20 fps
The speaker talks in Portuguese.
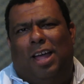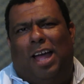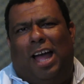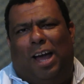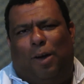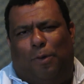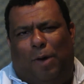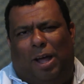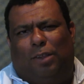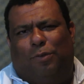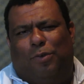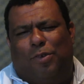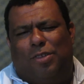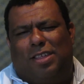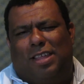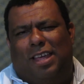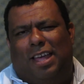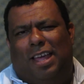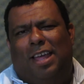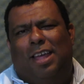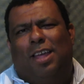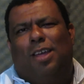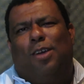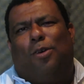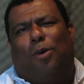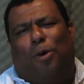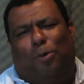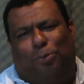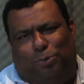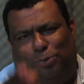Aguardo você
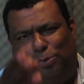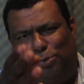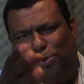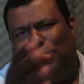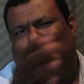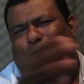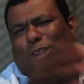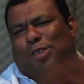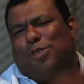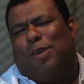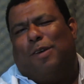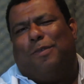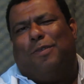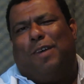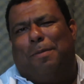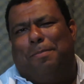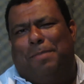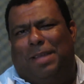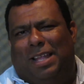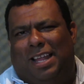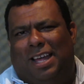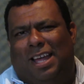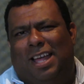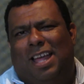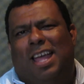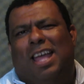com toda a sua família.